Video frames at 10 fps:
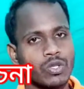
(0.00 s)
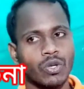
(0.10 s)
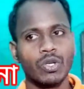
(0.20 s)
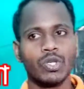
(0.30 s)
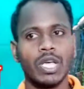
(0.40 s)

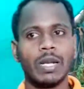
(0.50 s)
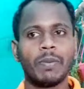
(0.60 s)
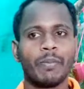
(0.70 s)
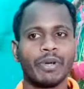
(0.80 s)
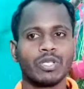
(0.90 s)
জন্য সয়েল
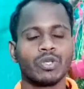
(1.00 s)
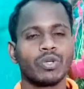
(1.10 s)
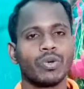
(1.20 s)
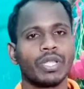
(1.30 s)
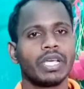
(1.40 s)

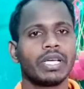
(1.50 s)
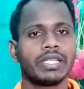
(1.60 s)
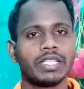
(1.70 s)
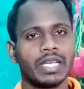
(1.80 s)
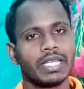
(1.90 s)
প্রিপারেশন করে
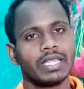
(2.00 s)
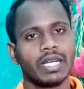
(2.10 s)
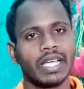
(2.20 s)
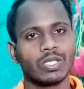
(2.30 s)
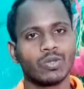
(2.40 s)
থাকেন
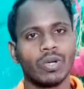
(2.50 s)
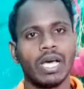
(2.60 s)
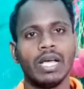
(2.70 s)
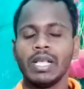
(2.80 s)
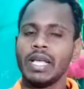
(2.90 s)
সেক্ষেত্রে
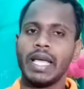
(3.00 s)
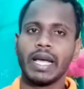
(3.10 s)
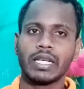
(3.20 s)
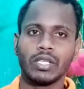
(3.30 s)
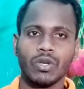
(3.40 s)
ক্যাচুলা
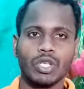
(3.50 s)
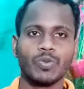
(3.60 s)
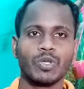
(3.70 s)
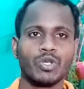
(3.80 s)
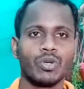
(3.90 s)
একটি দশ
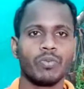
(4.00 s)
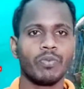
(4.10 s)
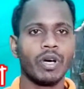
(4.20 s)
বছর